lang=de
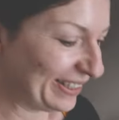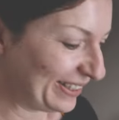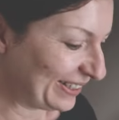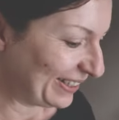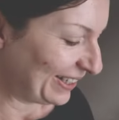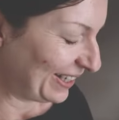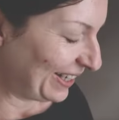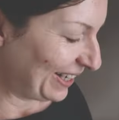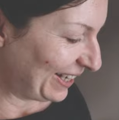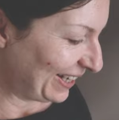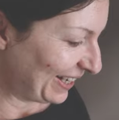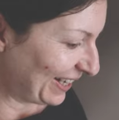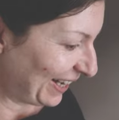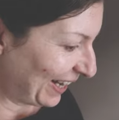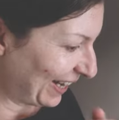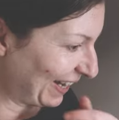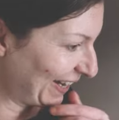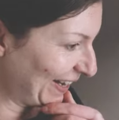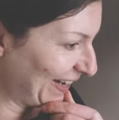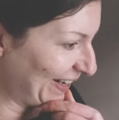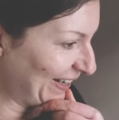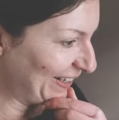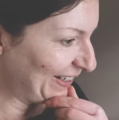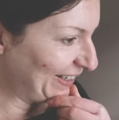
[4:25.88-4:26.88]

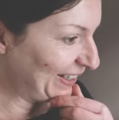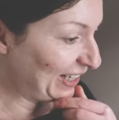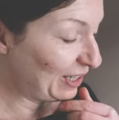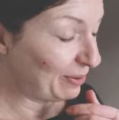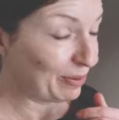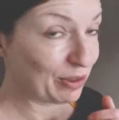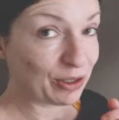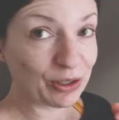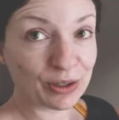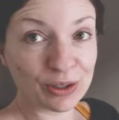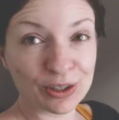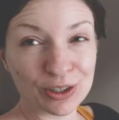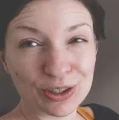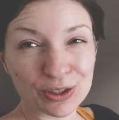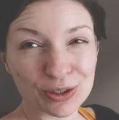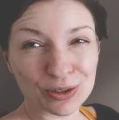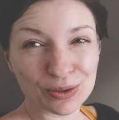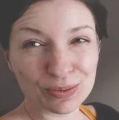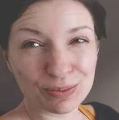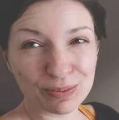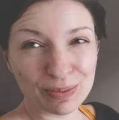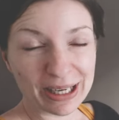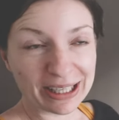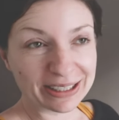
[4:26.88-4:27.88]
Dann äh, habe ich heute
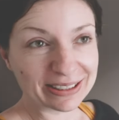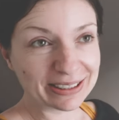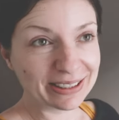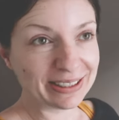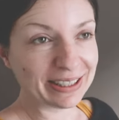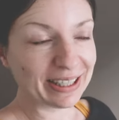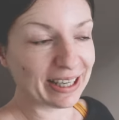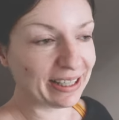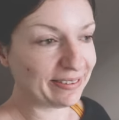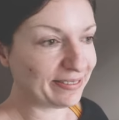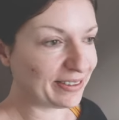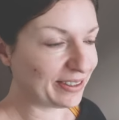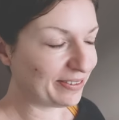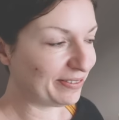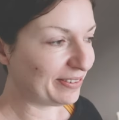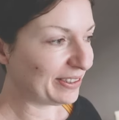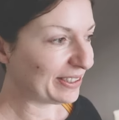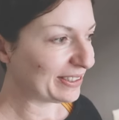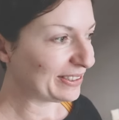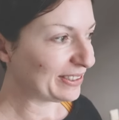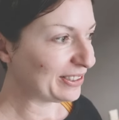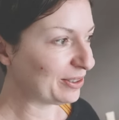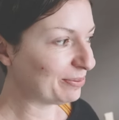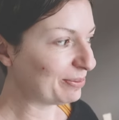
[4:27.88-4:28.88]
schon mehrere Cover
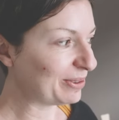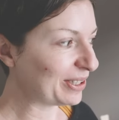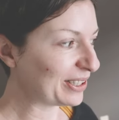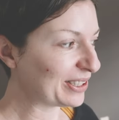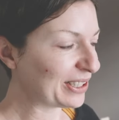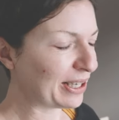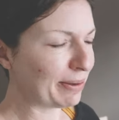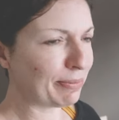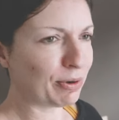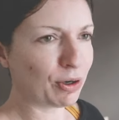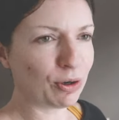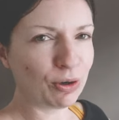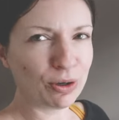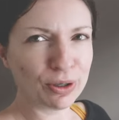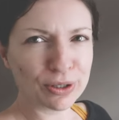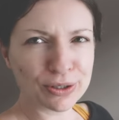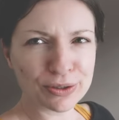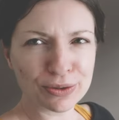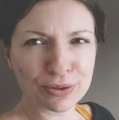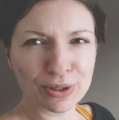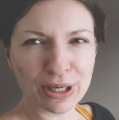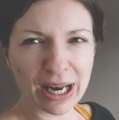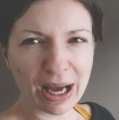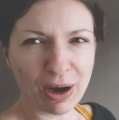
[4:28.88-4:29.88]
fertig gemacht. Ich habe auch heute
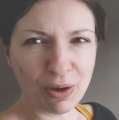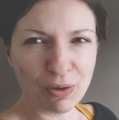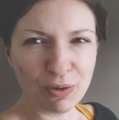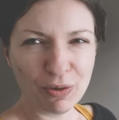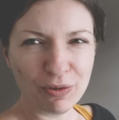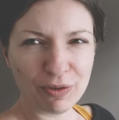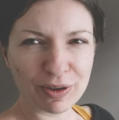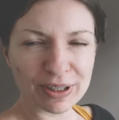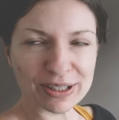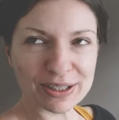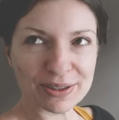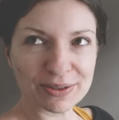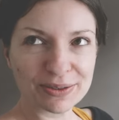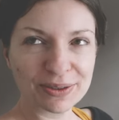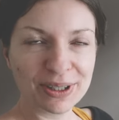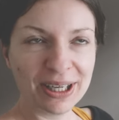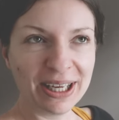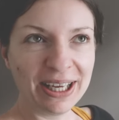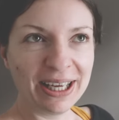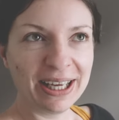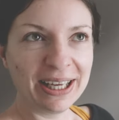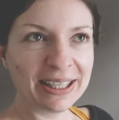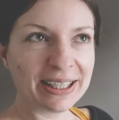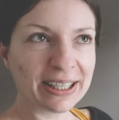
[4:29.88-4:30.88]
so einen Lauf. Also
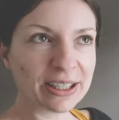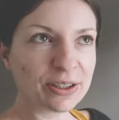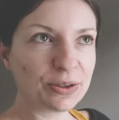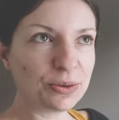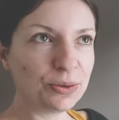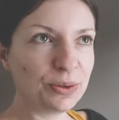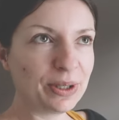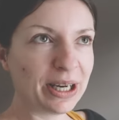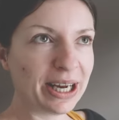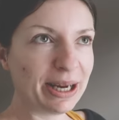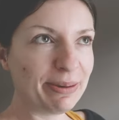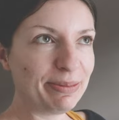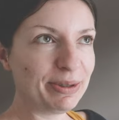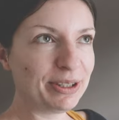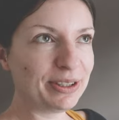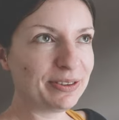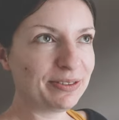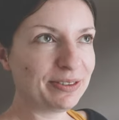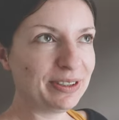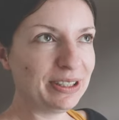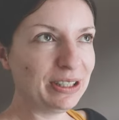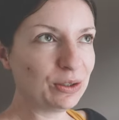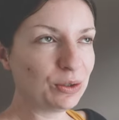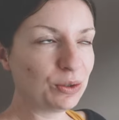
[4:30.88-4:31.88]
ich hatte unheimlich
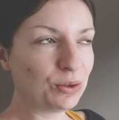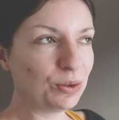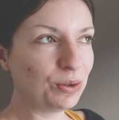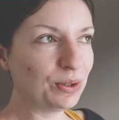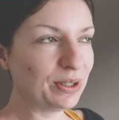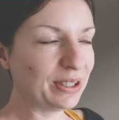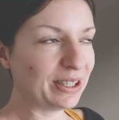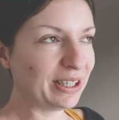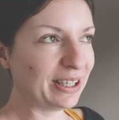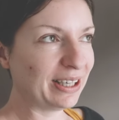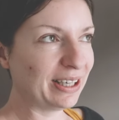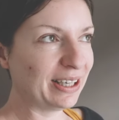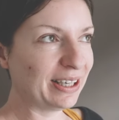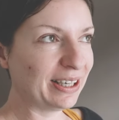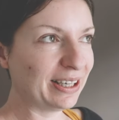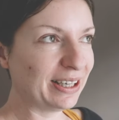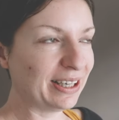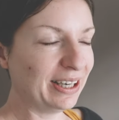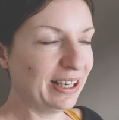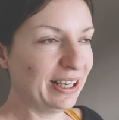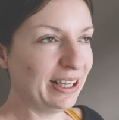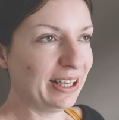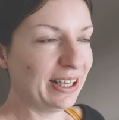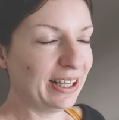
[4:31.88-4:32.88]
viele
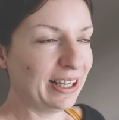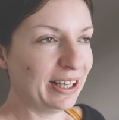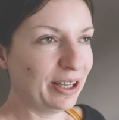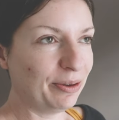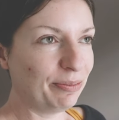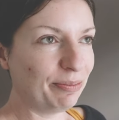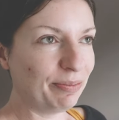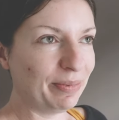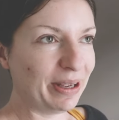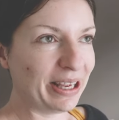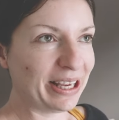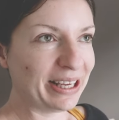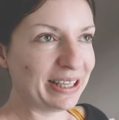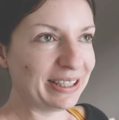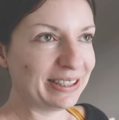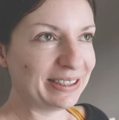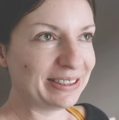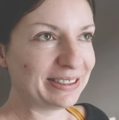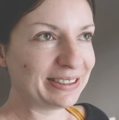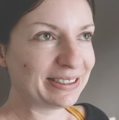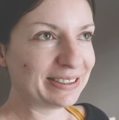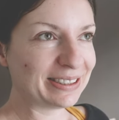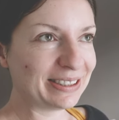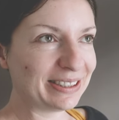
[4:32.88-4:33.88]
Kunden,
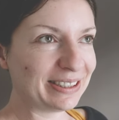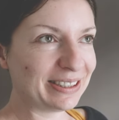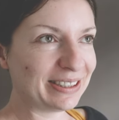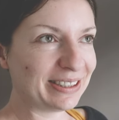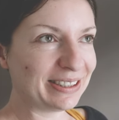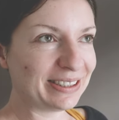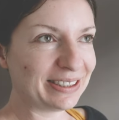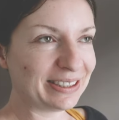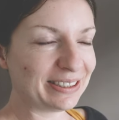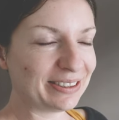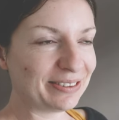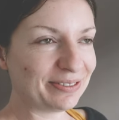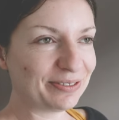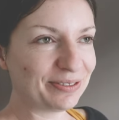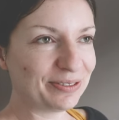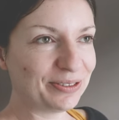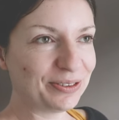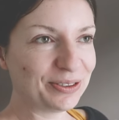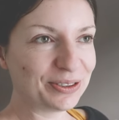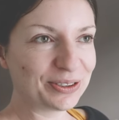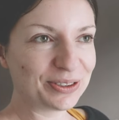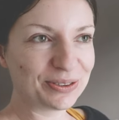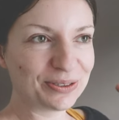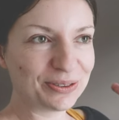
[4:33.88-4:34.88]
Mails,
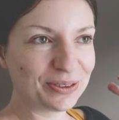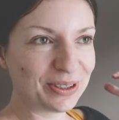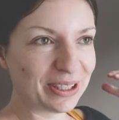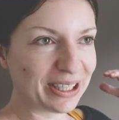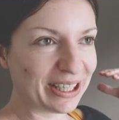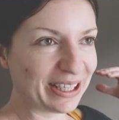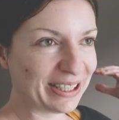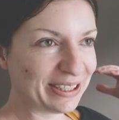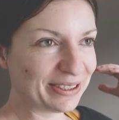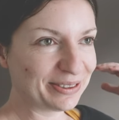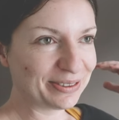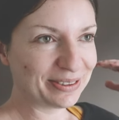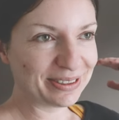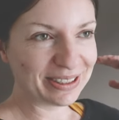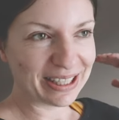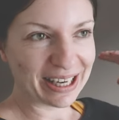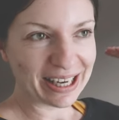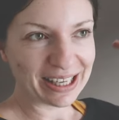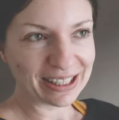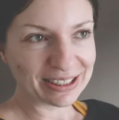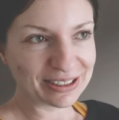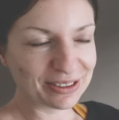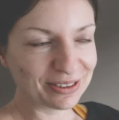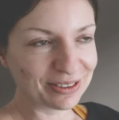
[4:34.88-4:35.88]
wo es so gleich so in der
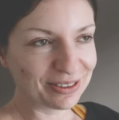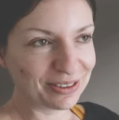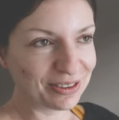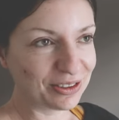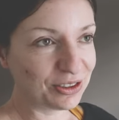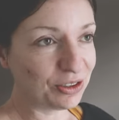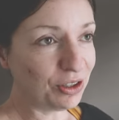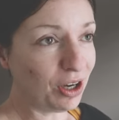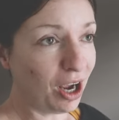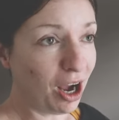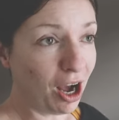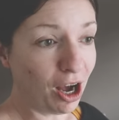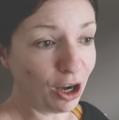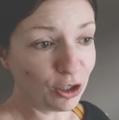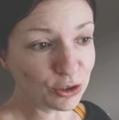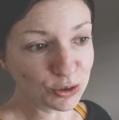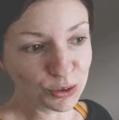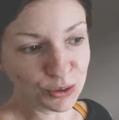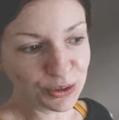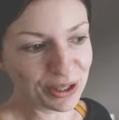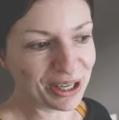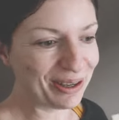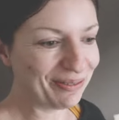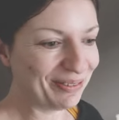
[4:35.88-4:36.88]
ersten Runde so, ja,
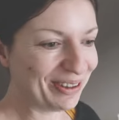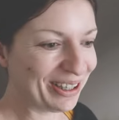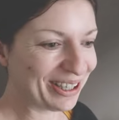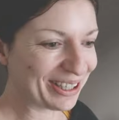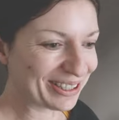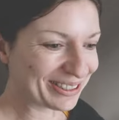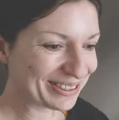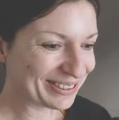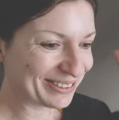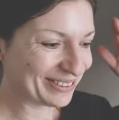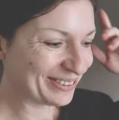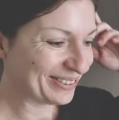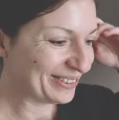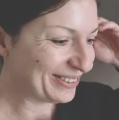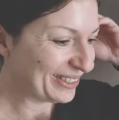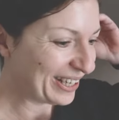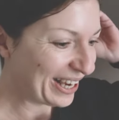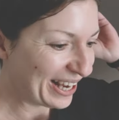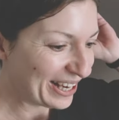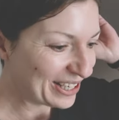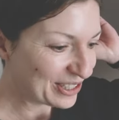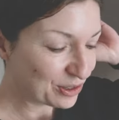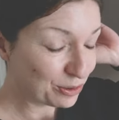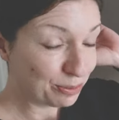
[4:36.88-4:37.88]
so nehme ich so
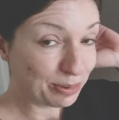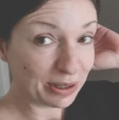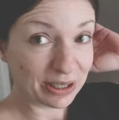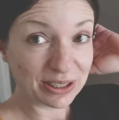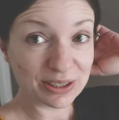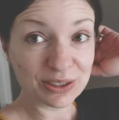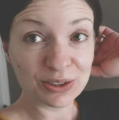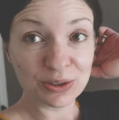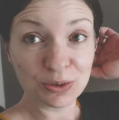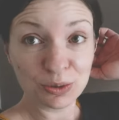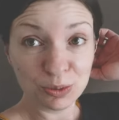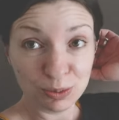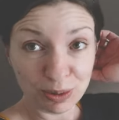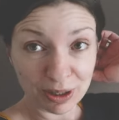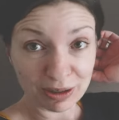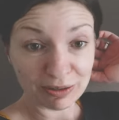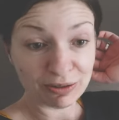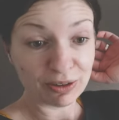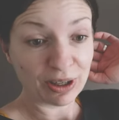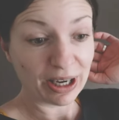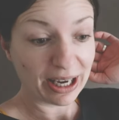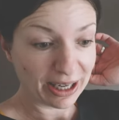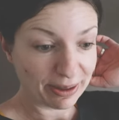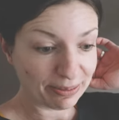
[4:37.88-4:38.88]
total super, super,
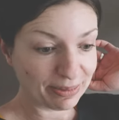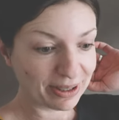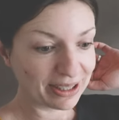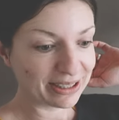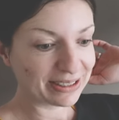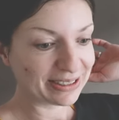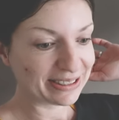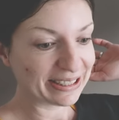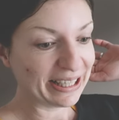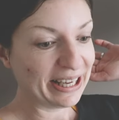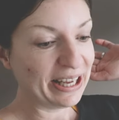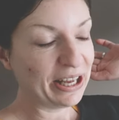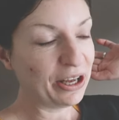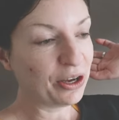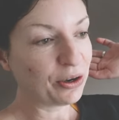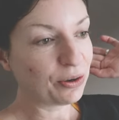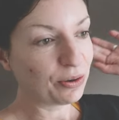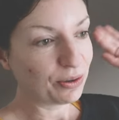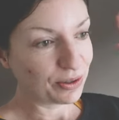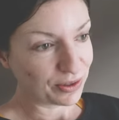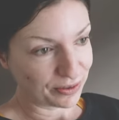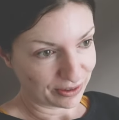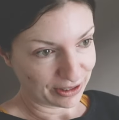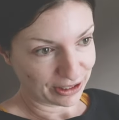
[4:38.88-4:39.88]
vor allem jetzt
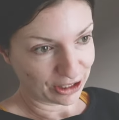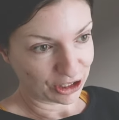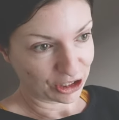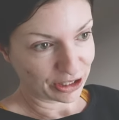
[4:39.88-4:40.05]
kurz vor der